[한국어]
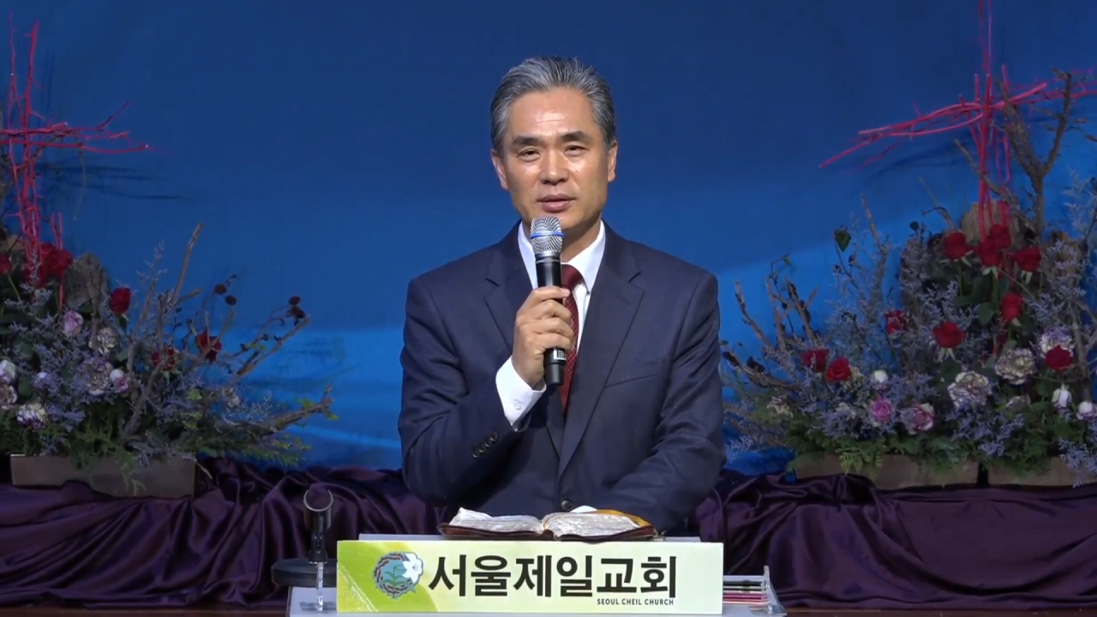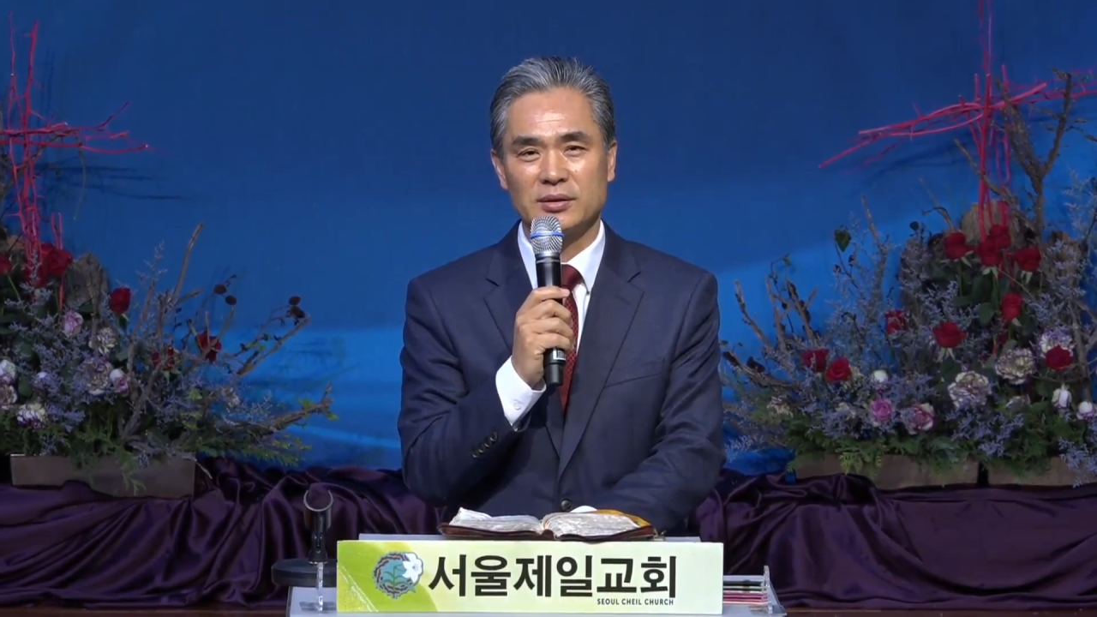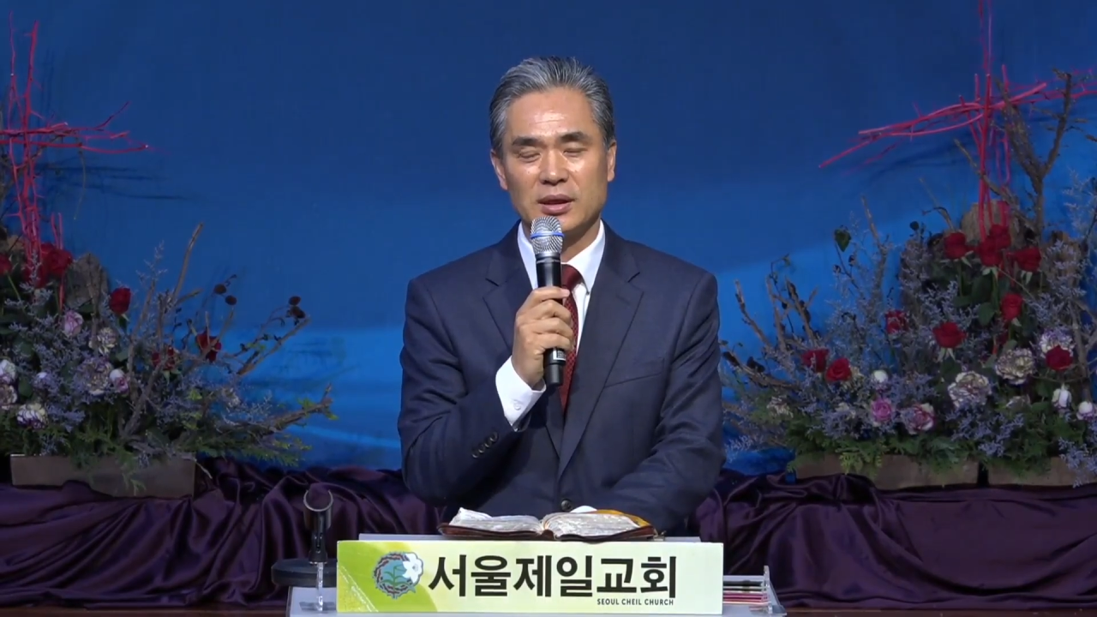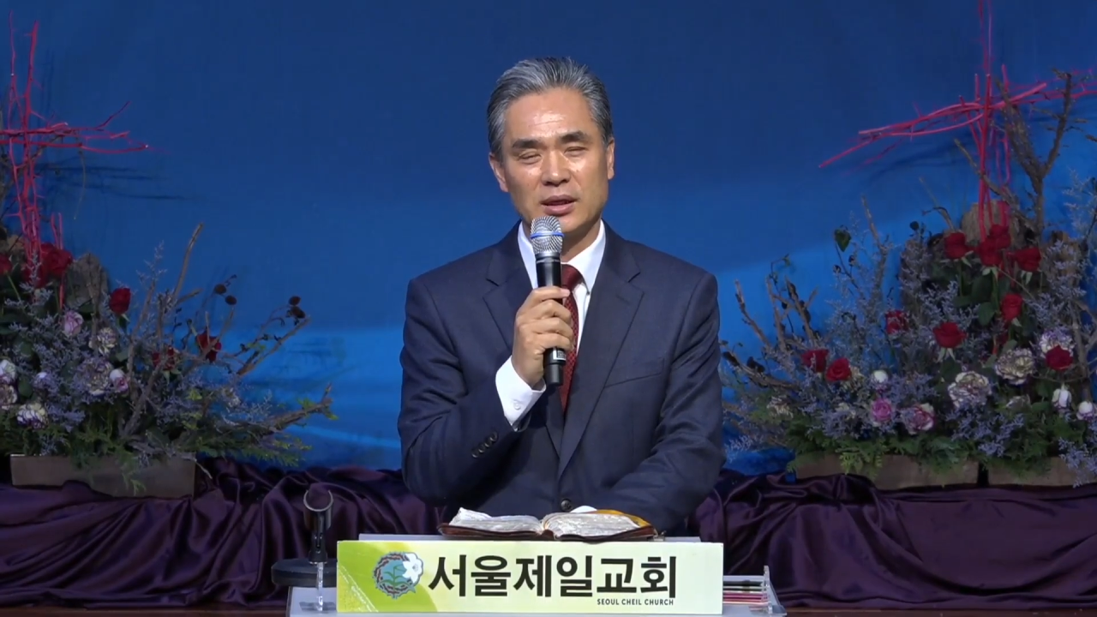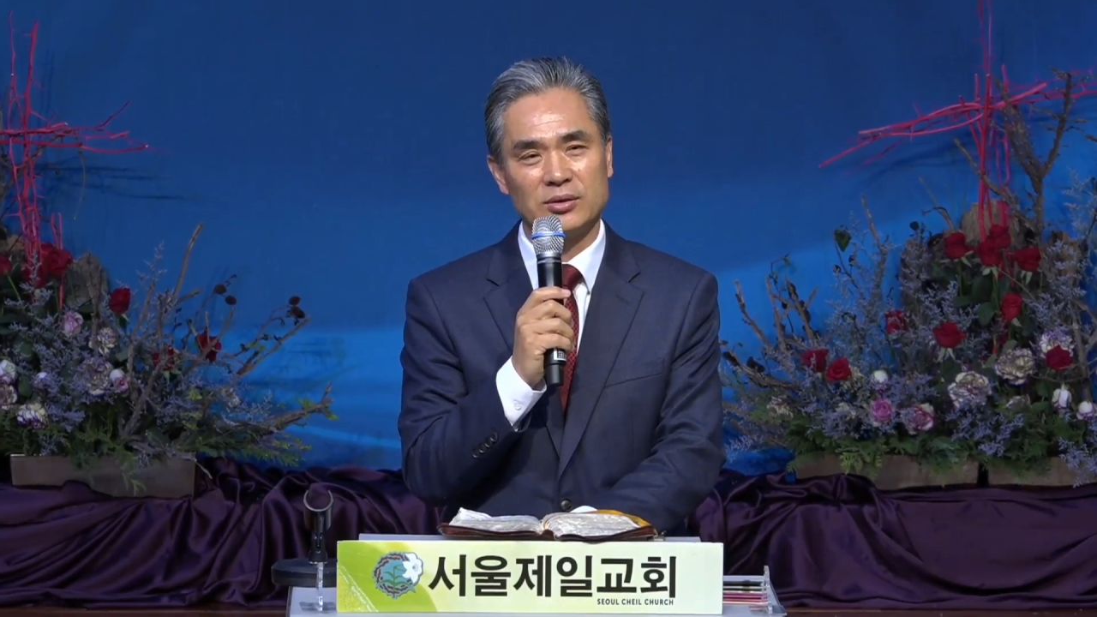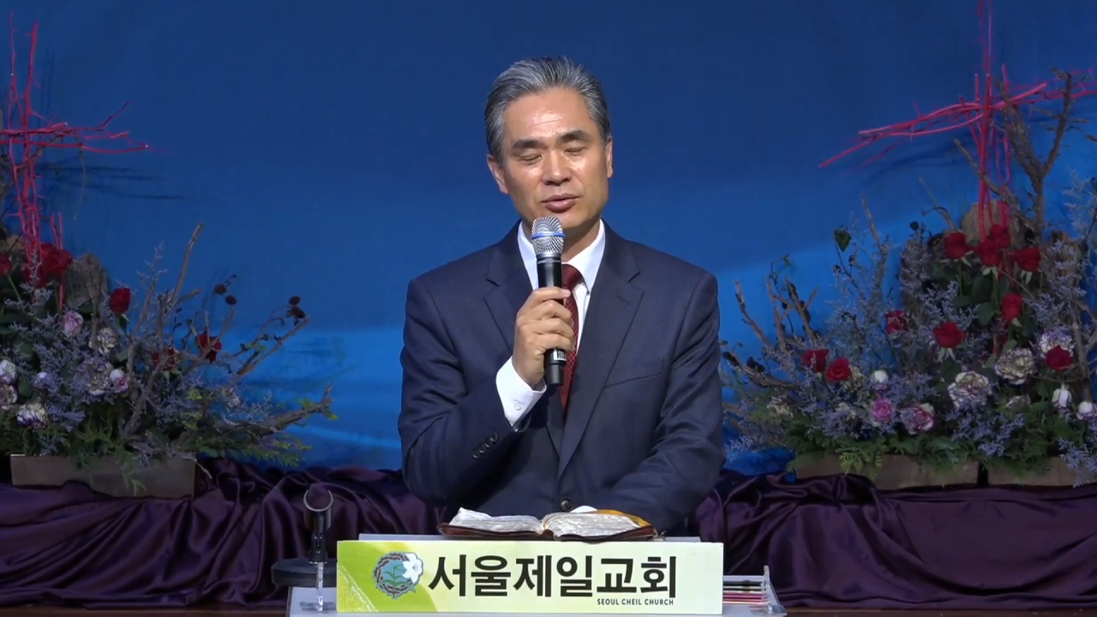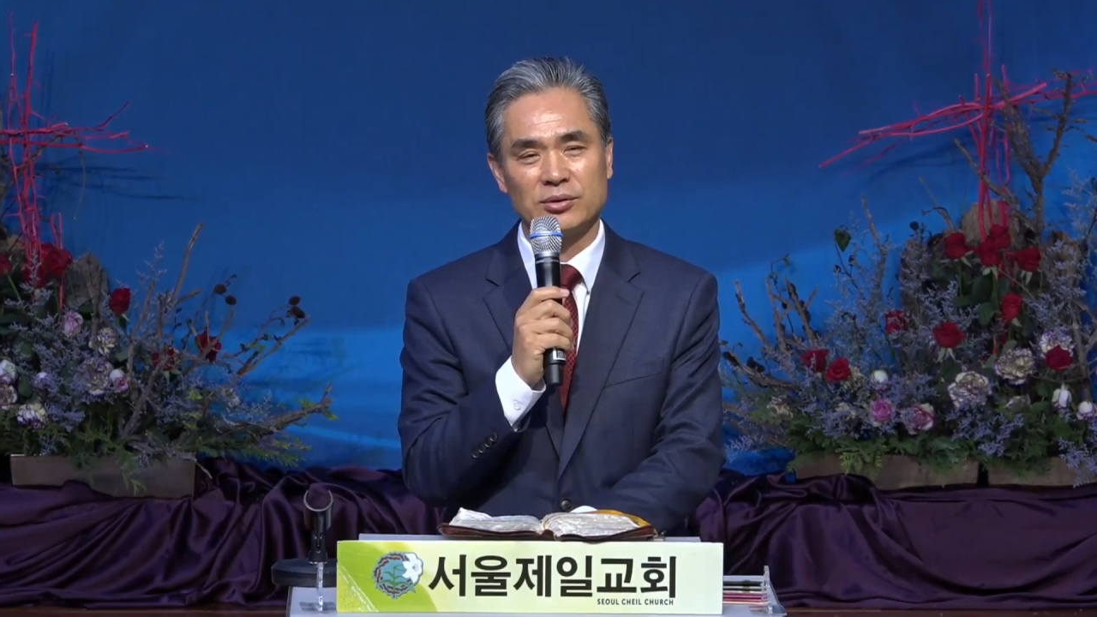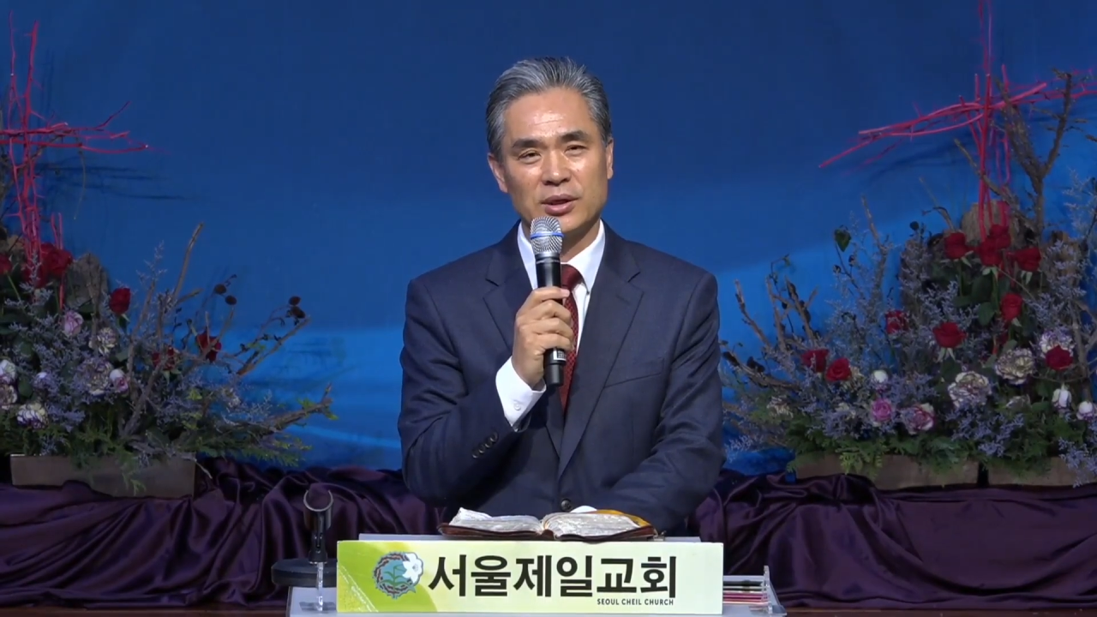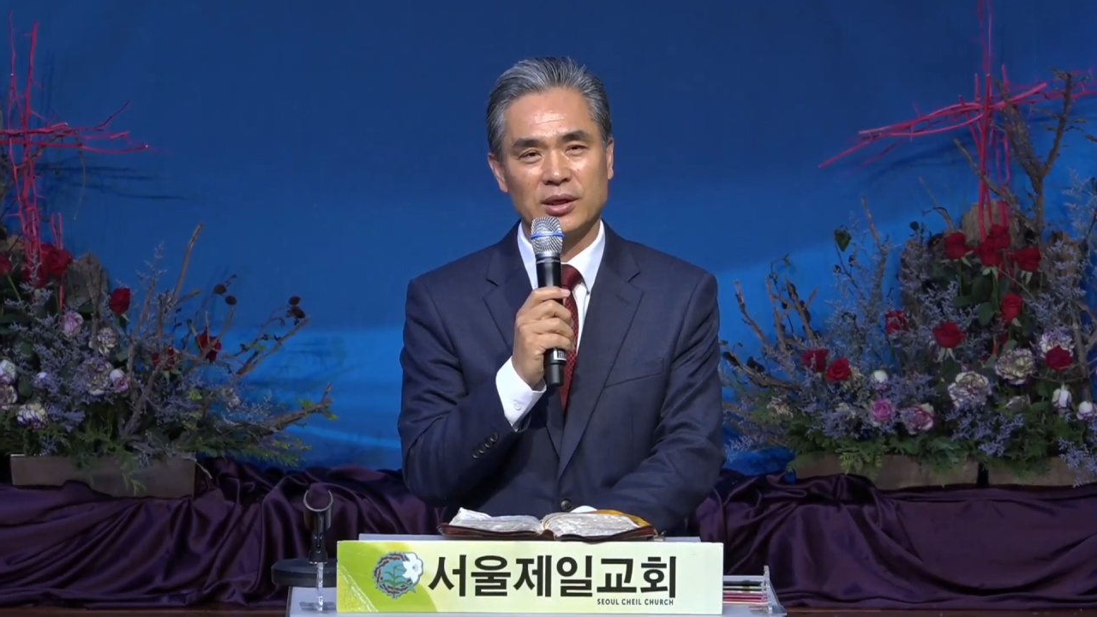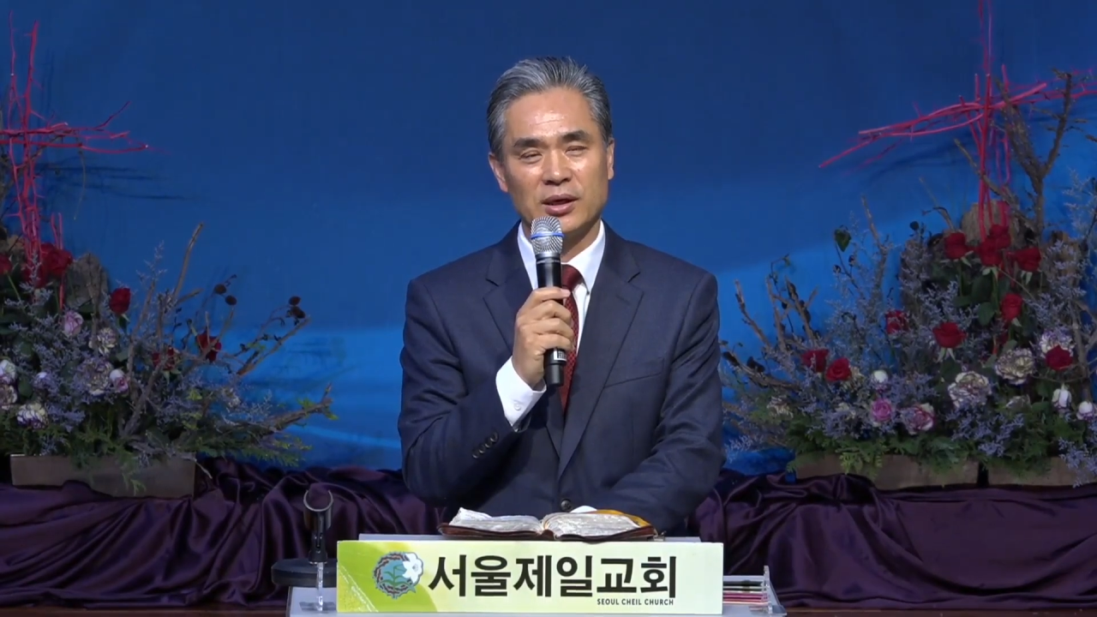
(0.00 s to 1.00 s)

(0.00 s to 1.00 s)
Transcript: 다 이뤘다.